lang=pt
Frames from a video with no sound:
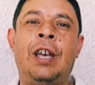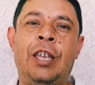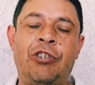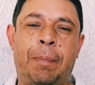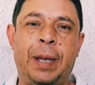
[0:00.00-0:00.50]

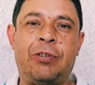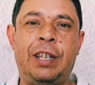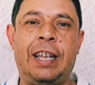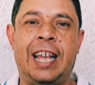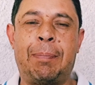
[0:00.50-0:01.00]
Eu já peço
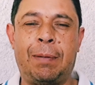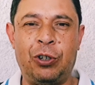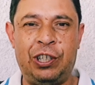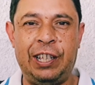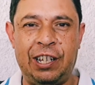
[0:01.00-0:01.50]
de cara para
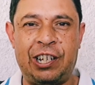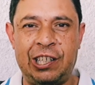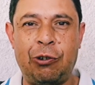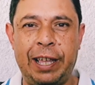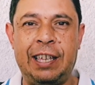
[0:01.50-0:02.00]
você
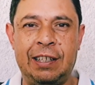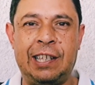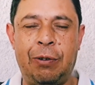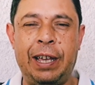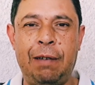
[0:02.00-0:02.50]
deixar seu
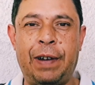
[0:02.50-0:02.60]
likezão aí,